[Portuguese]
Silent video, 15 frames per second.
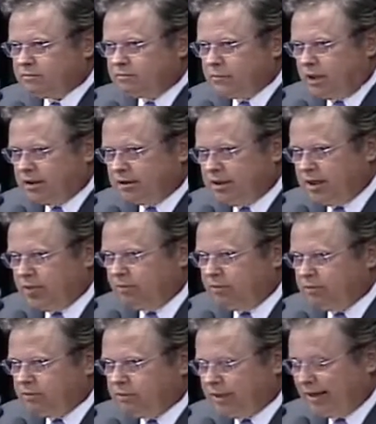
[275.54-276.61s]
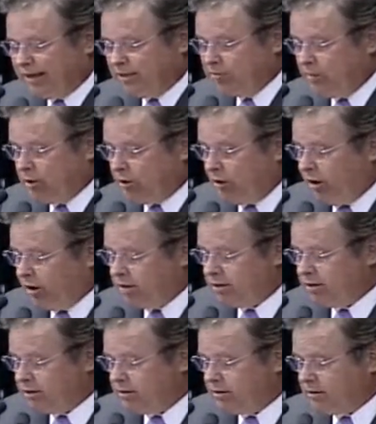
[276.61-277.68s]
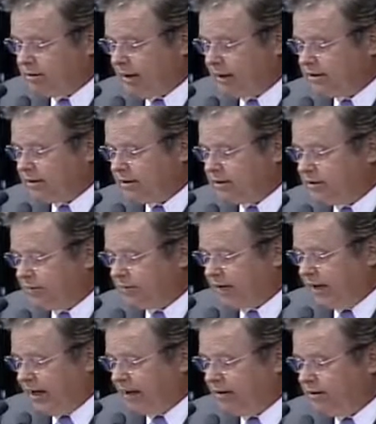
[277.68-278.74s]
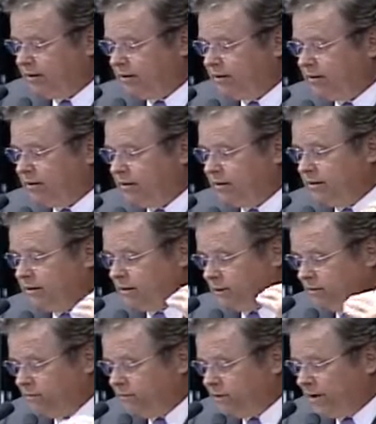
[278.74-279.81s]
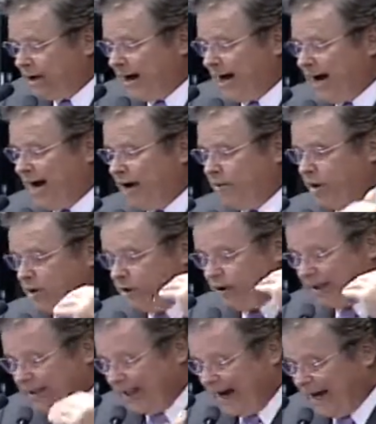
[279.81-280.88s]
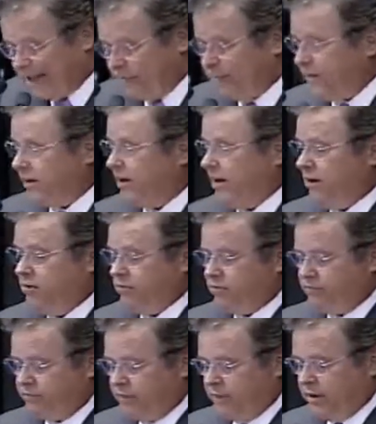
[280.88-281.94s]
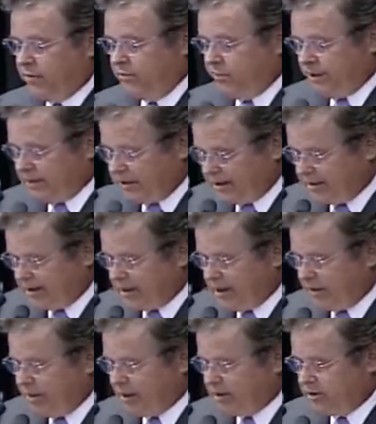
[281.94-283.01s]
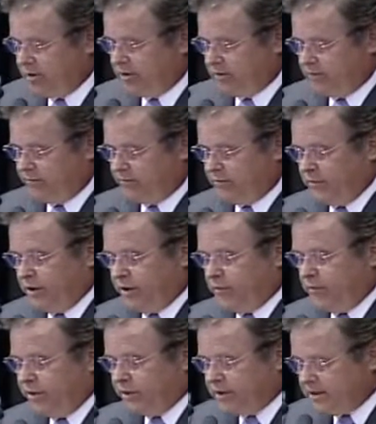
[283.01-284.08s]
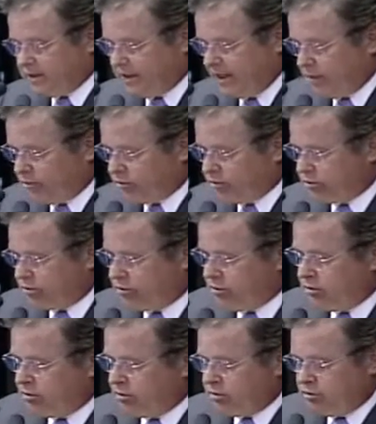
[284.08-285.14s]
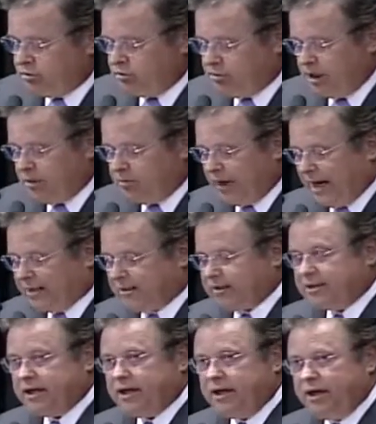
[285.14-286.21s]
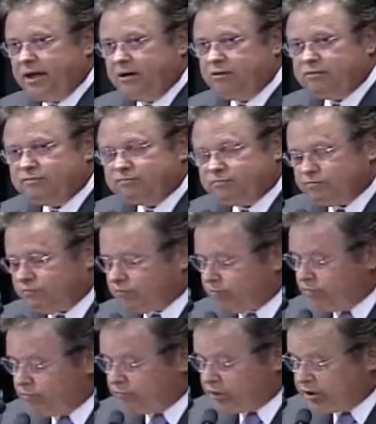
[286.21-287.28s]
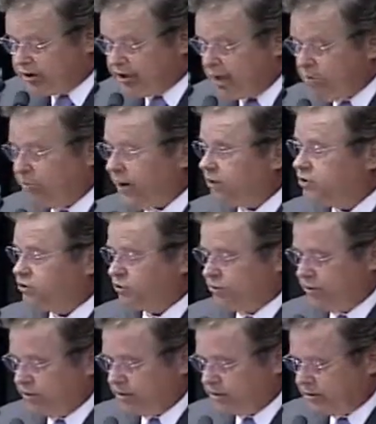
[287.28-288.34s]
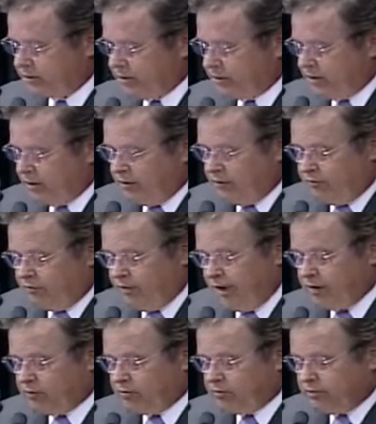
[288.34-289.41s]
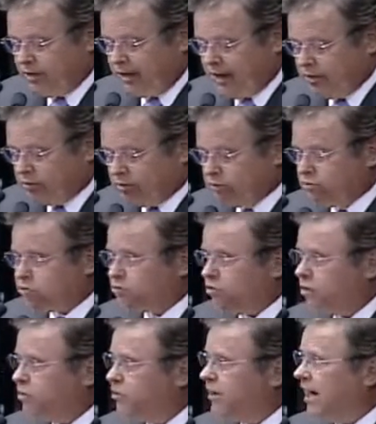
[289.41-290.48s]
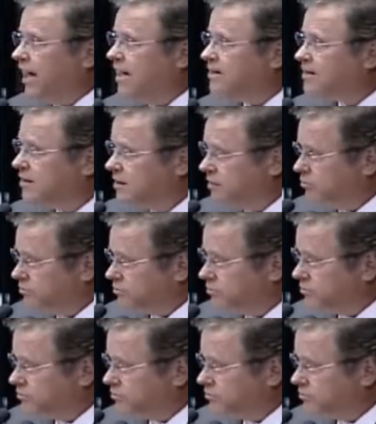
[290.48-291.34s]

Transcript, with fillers: A exemplo, três menores nessa atividade. Então, a maioridade penal precisa ser debatido. Precisamos de um debate sereno, sem paixões, feito dentro do escopo da razão